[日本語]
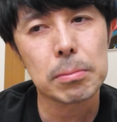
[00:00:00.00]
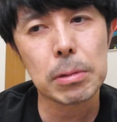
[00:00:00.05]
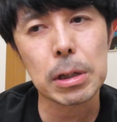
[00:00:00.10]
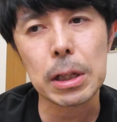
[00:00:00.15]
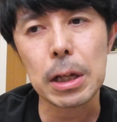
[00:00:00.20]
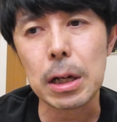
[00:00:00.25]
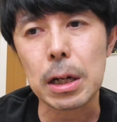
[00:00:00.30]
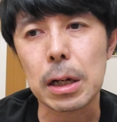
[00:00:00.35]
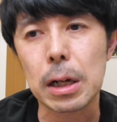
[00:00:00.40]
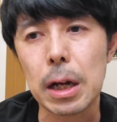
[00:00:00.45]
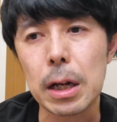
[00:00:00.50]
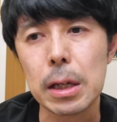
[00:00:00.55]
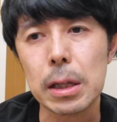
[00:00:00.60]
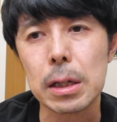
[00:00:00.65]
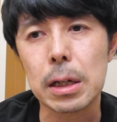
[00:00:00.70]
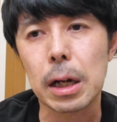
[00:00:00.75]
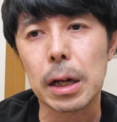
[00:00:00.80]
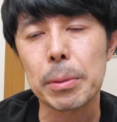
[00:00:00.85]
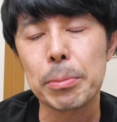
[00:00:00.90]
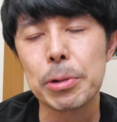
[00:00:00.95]
まあなんか
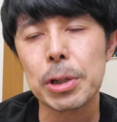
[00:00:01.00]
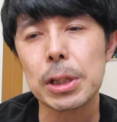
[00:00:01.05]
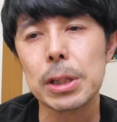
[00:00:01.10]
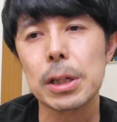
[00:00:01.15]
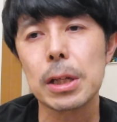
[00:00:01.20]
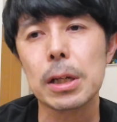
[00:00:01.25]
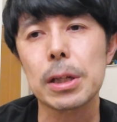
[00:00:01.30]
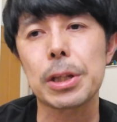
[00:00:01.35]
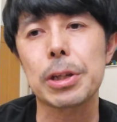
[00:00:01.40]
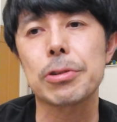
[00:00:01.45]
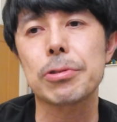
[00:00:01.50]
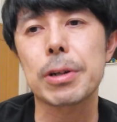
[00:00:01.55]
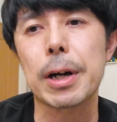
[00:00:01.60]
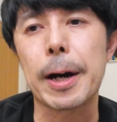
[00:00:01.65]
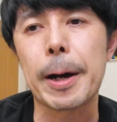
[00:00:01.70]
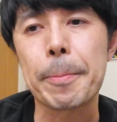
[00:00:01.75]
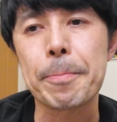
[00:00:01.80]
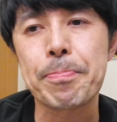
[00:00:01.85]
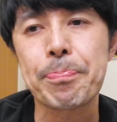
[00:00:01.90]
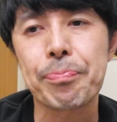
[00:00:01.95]
ライカ M 型だけでいく
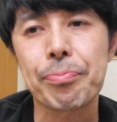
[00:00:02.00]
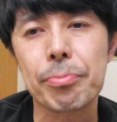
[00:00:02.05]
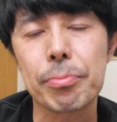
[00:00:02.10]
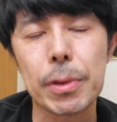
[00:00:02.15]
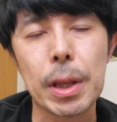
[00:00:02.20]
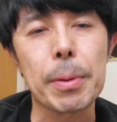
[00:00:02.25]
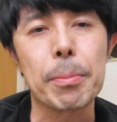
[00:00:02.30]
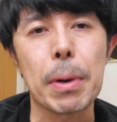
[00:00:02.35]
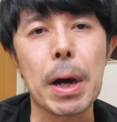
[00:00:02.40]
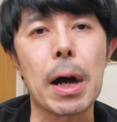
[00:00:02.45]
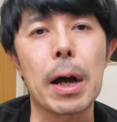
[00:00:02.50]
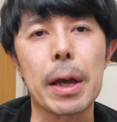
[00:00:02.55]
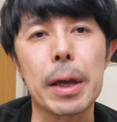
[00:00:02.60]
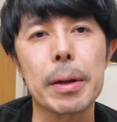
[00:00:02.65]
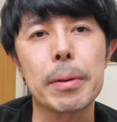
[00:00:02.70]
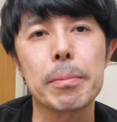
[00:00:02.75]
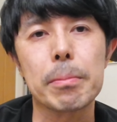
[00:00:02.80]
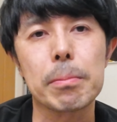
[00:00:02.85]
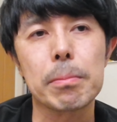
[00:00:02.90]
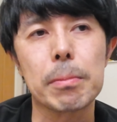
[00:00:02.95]
か。でま
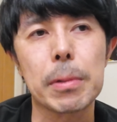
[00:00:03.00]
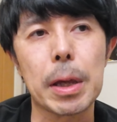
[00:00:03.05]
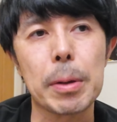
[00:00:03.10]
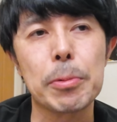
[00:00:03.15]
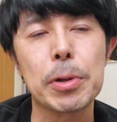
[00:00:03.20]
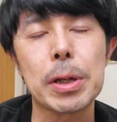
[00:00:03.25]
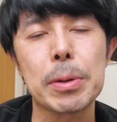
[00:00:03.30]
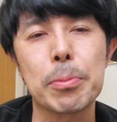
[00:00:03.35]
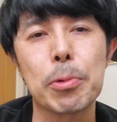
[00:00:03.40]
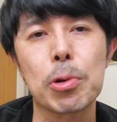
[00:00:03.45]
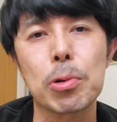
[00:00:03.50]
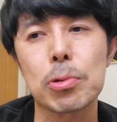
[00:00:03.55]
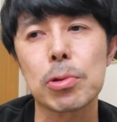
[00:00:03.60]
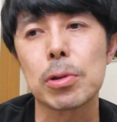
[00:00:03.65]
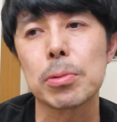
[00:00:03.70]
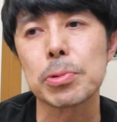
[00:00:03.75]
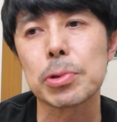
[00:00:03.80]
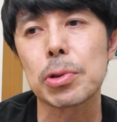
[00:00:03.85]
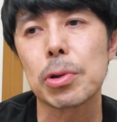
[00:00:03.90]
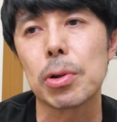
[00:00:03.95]
あ M11
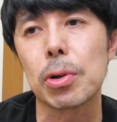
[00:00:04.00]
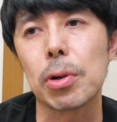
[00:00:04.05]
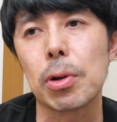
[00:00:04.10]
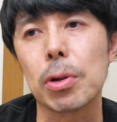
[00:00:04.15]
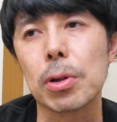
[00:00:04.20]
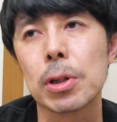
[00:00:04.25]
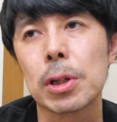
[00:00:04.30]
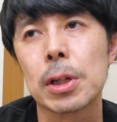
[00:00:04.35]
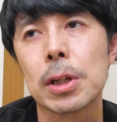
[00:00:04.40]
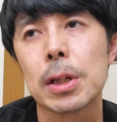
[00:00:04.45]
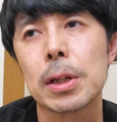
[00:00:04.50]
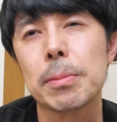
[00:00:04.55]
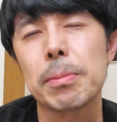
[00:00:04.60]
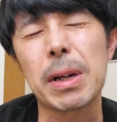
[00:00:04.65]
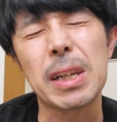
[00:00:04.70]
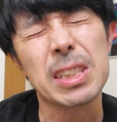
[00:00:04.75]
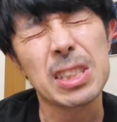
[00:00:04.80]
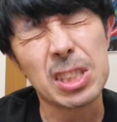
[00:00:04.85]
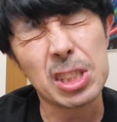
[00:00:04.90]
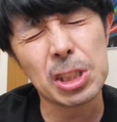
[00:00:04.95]
モノクロームと、
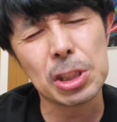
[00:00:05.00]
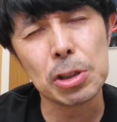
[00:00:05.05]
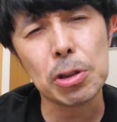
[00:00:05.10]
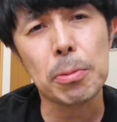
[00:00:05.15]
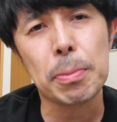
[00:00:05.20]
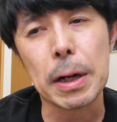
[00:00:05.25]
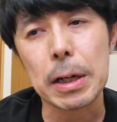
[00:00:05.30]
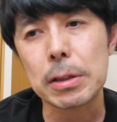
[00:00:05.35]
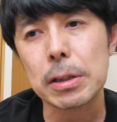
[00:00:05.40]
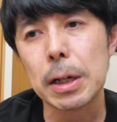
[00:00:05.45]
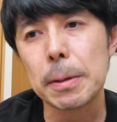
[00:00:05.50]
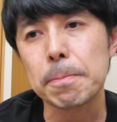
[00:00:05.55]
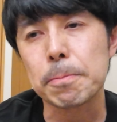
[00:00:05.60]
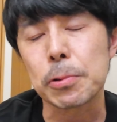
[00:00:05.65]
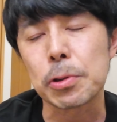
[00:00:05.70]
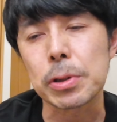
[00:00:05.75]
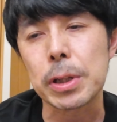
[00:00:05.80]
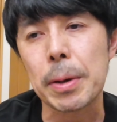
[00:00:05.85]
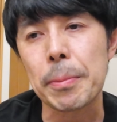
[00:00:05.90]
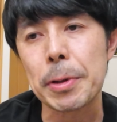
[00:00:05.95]
まあ、一応
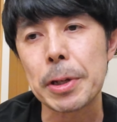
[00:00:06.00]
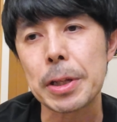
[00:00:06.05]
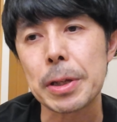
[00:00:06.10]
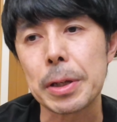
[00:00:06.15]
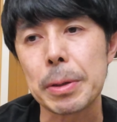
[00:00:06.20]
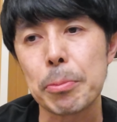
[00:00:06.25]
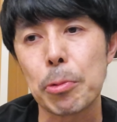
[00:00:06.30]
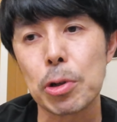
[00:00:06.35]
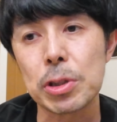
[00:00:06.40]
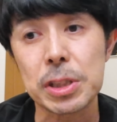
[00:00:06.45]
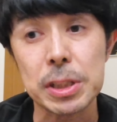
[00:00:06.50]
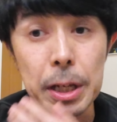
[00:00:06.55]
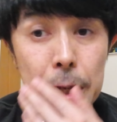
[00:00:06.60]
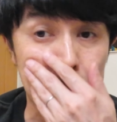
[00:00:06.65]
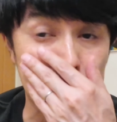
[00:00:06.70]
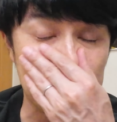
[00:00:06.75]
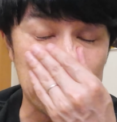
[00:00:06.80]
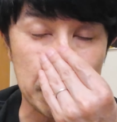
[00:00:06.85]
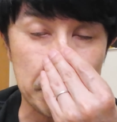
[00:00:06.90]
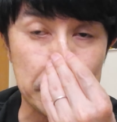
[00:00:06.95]
バックアップのためにもう一
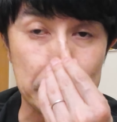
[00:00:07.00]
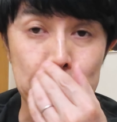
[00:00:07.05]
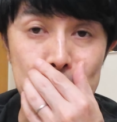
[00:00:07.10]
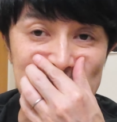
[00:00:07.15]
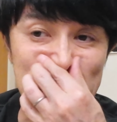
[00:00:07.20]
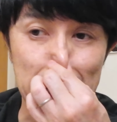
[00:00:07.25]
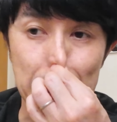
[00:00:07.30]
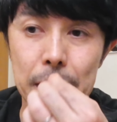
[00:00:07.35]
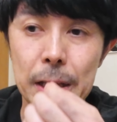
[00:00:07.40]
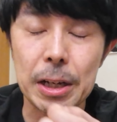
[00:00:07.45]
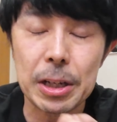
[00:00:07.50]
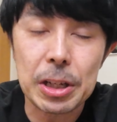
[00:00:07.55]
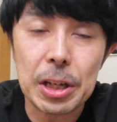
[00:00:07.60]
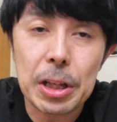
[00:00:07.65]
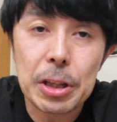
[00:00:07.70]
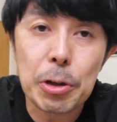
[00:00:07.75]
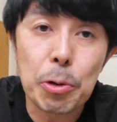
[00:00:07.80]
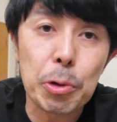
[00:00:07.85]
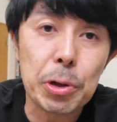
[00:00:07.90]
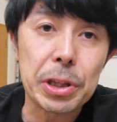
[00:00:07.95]
台 M11P あたり
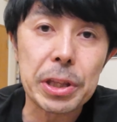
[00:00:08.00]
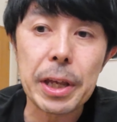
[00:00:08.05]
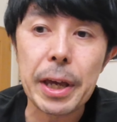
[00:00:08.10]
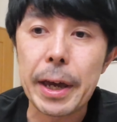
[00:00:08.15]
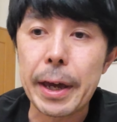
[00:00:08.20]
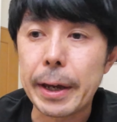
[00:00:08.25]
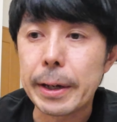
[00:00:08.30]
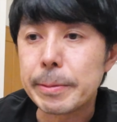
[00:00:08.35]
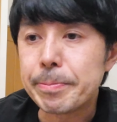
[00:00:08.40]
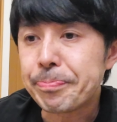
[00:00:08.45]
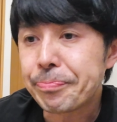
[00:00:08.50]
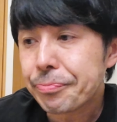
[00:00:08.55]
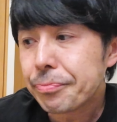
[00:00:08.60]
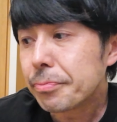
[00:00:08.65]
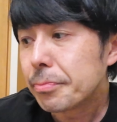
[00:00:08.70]
入れておいて、